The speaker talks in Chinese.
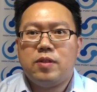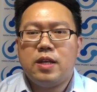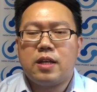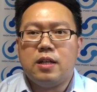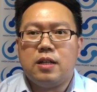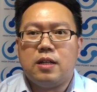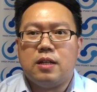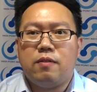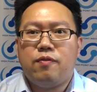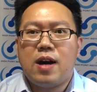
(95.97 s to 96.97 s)
那
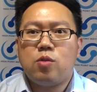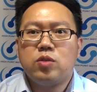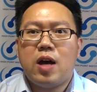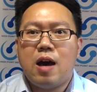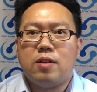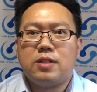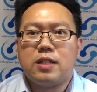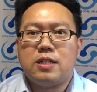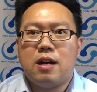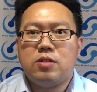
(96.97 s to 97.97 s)
个发公众号的这
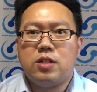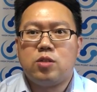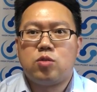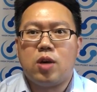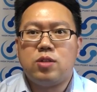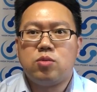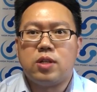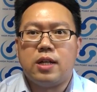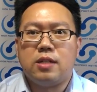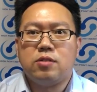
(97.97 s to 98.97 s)
个消息的传出
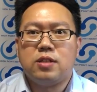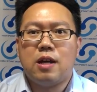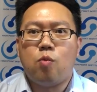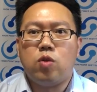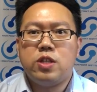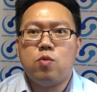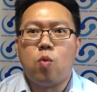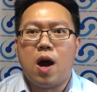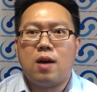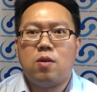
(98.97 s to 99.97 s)
人呢，就是叫姓
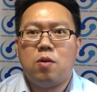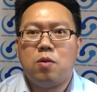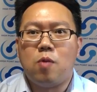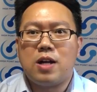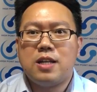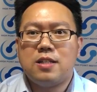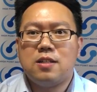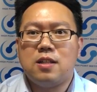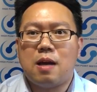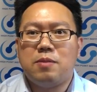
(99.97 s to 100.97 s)
王王先
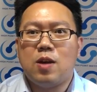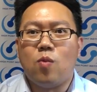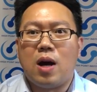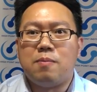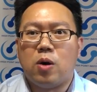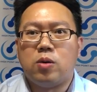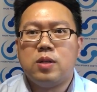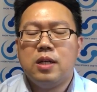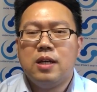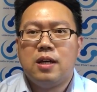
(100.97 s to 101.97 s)
生，他们叫王某，
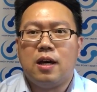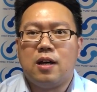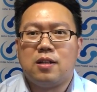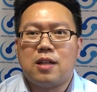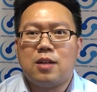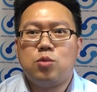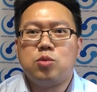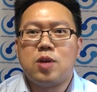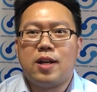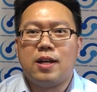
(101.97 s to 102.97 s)
呃，他
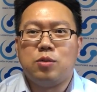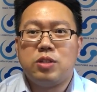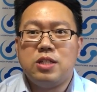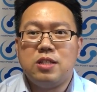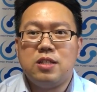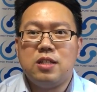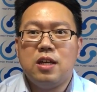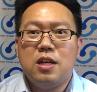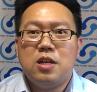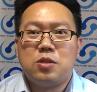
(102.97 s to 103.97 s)
杜撰了很多信息，
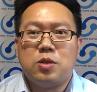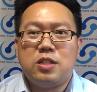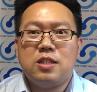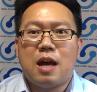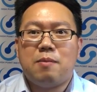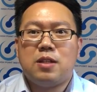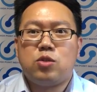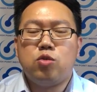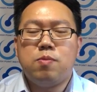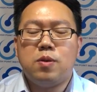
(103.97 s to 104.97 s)
说经他们
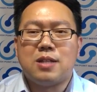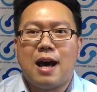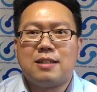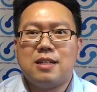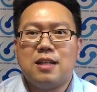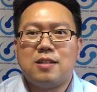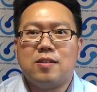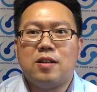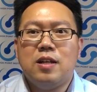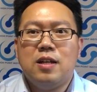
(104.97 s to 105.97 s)
初步查证呢，
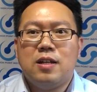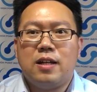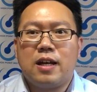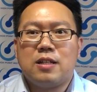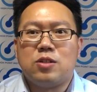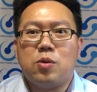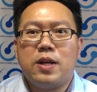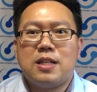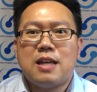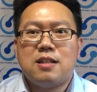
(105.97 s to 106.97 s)
是那个所
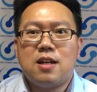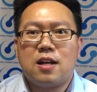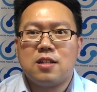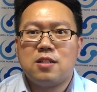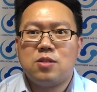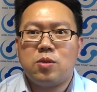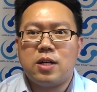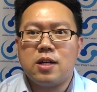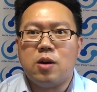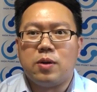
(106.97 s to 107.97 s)
谓的三十二个失踪
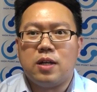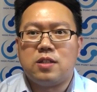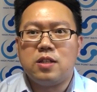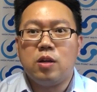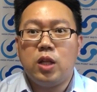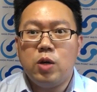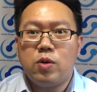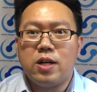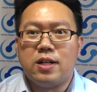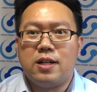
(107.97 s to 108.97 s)
人口呢，只有
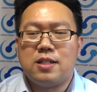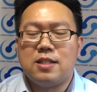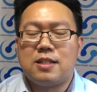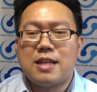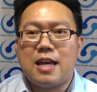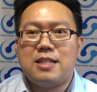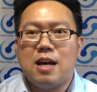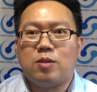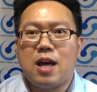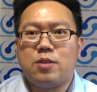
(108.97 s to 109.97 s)
六个人呢是在
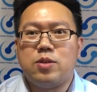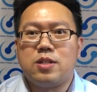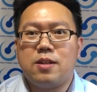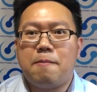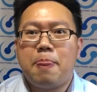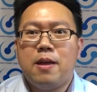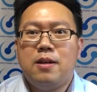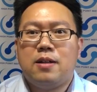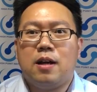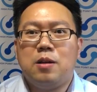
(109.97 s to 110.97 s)
校大学生，
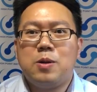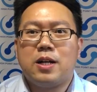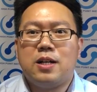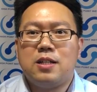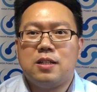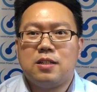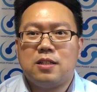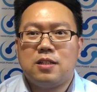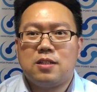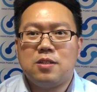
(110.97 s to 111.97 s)
然后六个人。
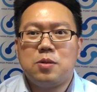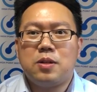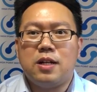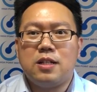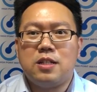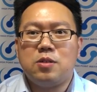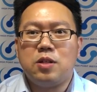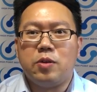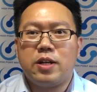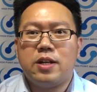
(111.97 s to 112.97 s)
失踪人呢？其中
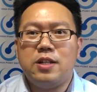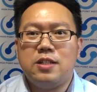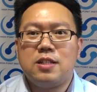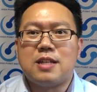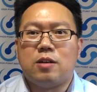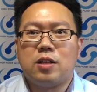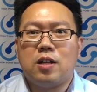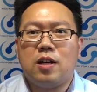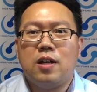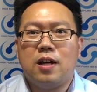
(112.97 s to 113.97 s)
有一个人已经找到
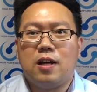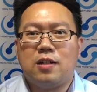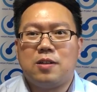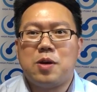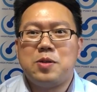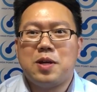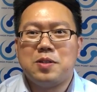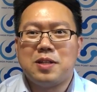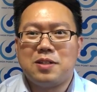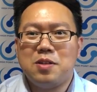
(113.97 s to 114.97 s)
了啊。换句话
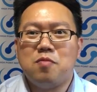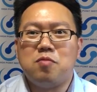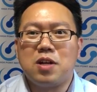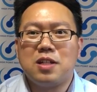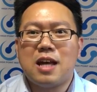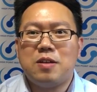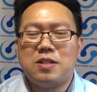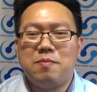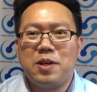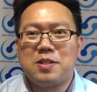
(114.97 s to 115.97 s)
说，只有五个大学
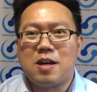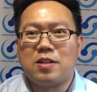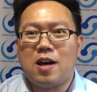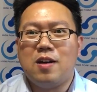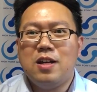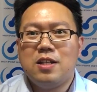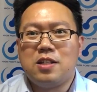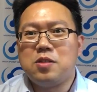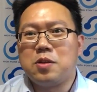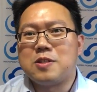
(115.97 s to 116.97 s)
生没有找到，
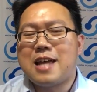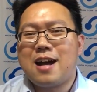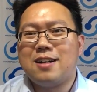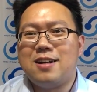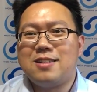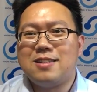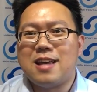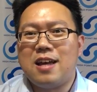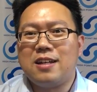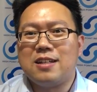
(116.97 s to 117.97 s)
其中有三个人是
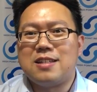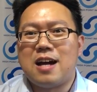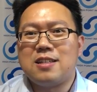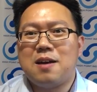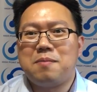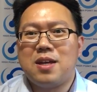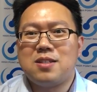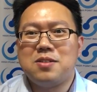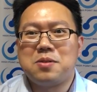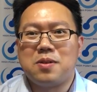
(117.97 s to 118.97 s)
在那个长江边
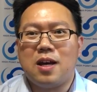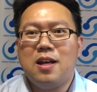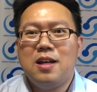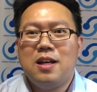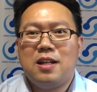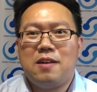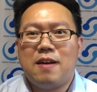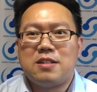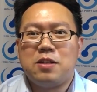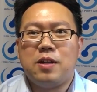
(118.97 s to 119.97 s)
失踪的，另
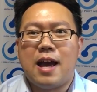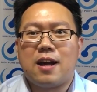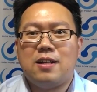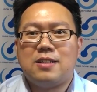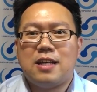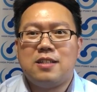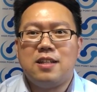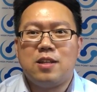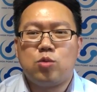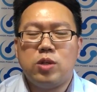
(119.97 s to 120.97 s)
外是有两个人在今年